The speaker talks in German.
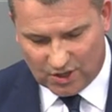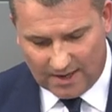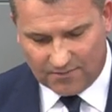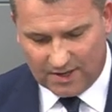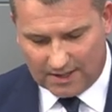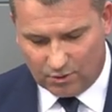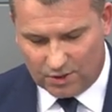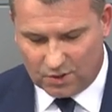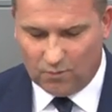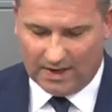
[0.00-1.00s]
Straftat
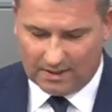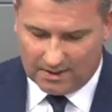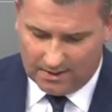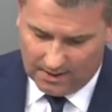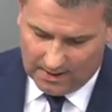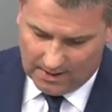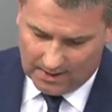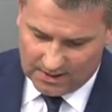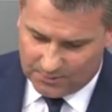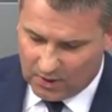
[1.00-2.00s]
durch Zuwanderer.
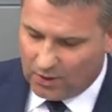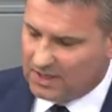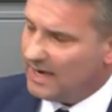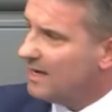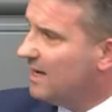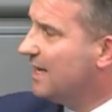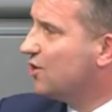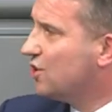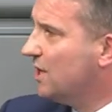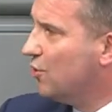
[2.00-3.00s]
Das bedeutet einen
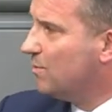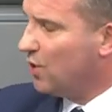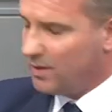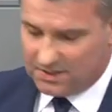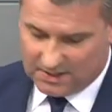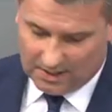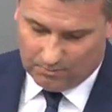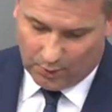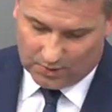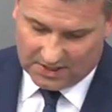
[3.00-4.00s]
Anstieg um
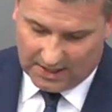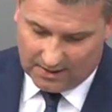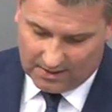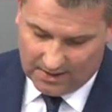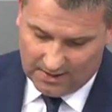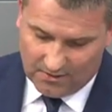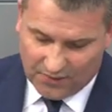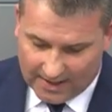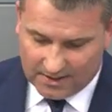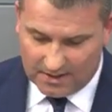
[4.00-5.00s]
19 Prozent.
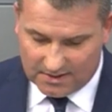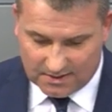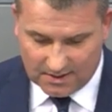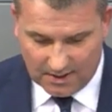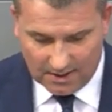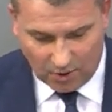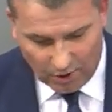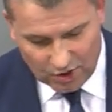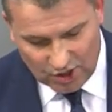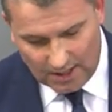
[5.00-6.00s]
Fakt ist,
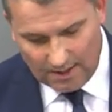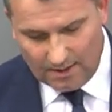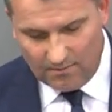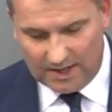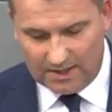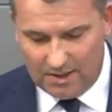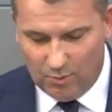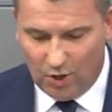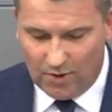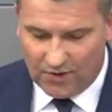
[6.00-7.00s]
Deutsche werden
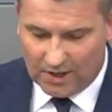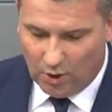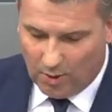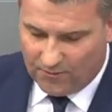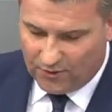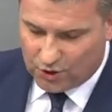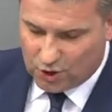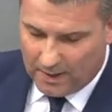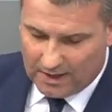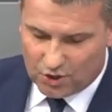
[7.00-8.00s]
immer häufiger Opfer
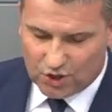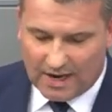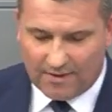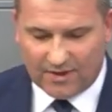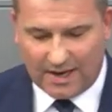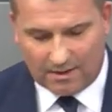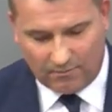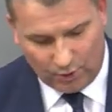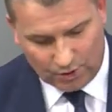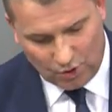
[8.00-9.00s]
schwerer
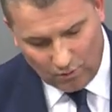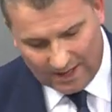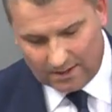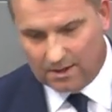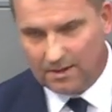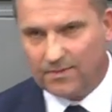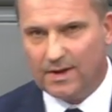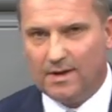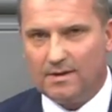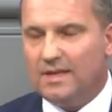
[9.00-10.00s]
Straftaten von Zuwanderern.
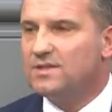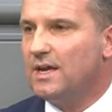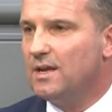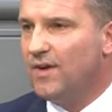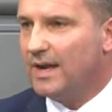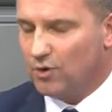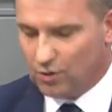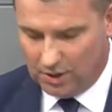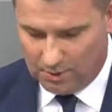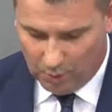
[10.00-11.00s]
Diese
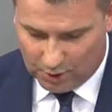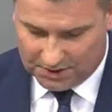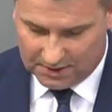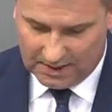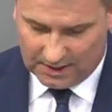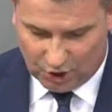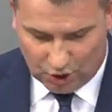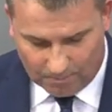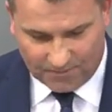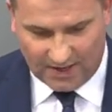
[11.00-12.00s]
Entwicklung muss
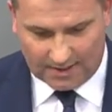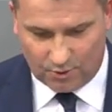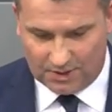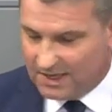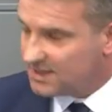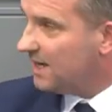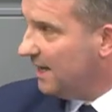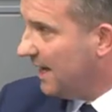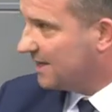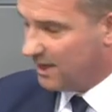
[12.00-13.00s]
gestoppt werden und ist
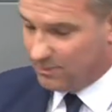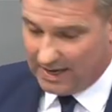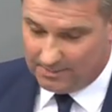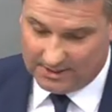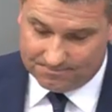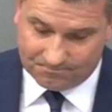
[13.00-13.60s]
inakzeptabel.